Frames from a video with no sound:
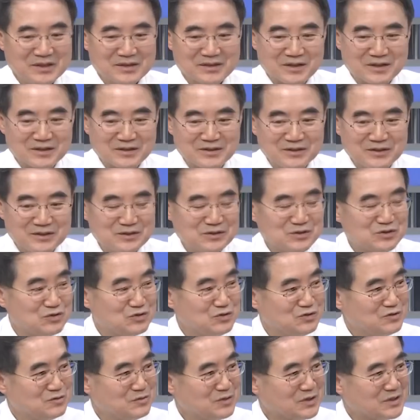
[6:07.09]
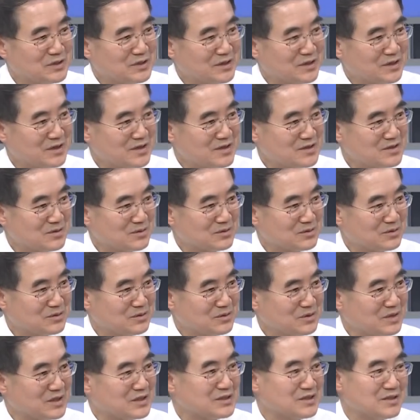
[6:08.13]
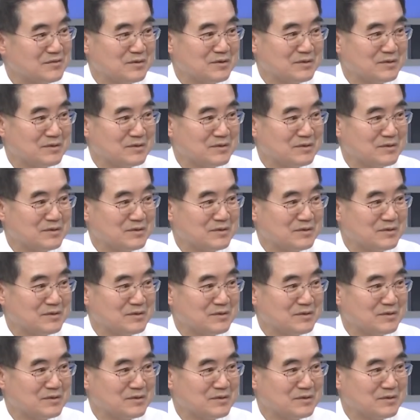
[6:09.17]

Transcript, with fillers: 당신들 쥐구멍에 들어갈 정도로 굉장히 음.